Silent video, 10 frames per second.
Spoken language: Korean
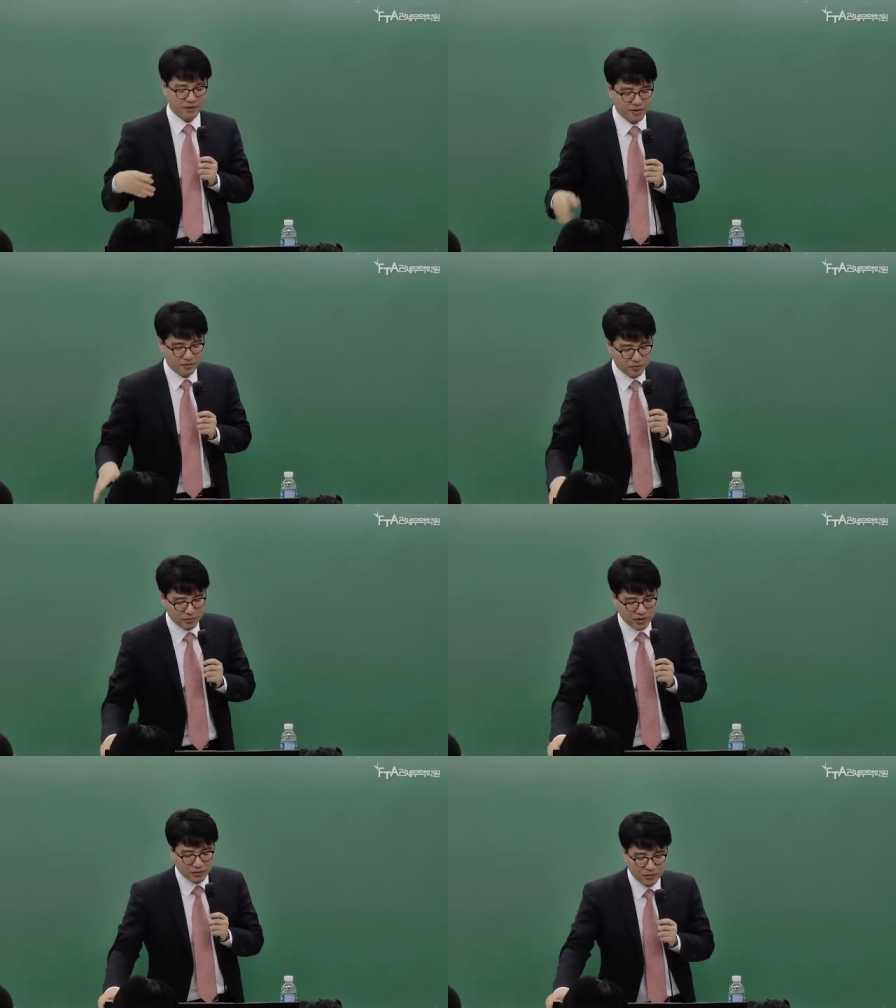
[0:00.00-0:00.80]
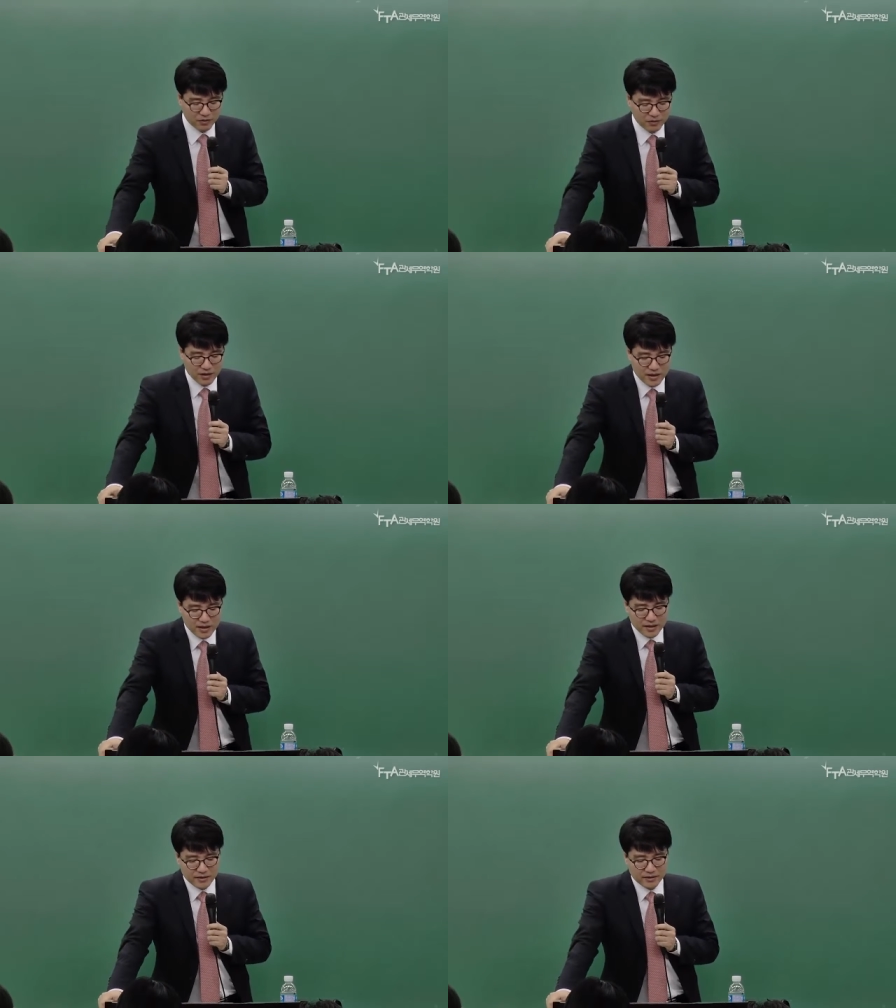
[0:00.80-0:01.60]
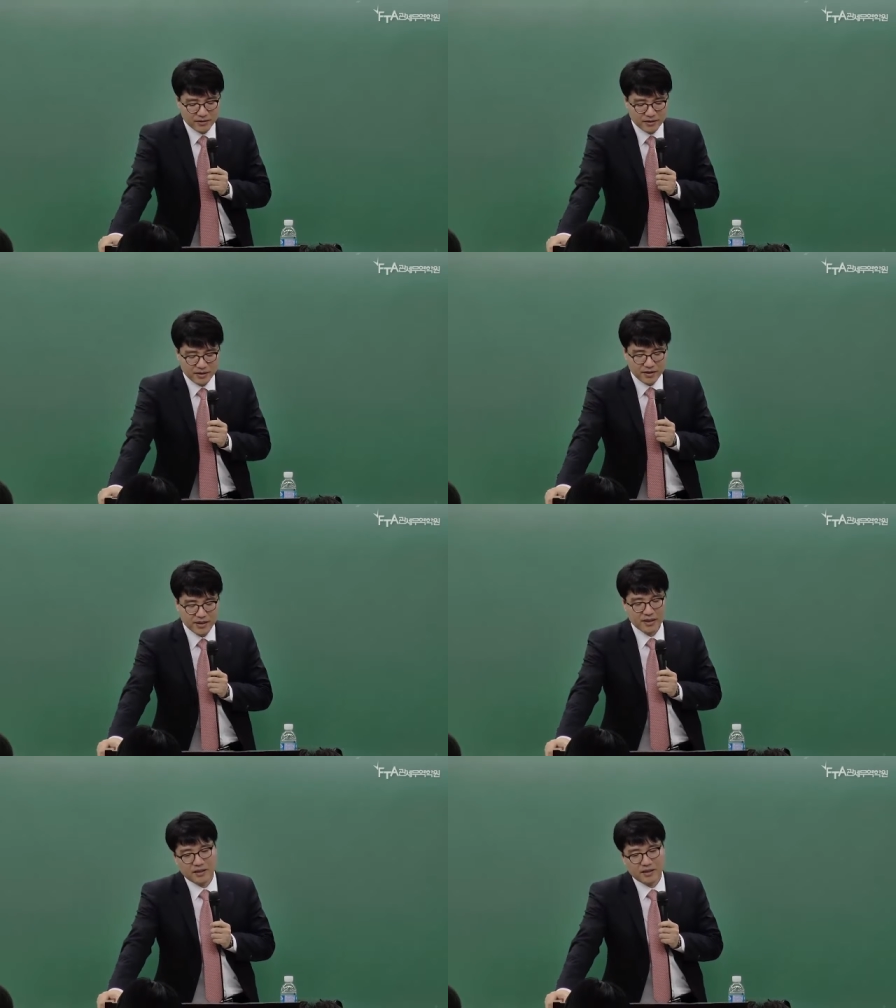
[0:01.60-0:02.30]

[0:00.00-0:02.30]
그럼에도 불구하고 여전히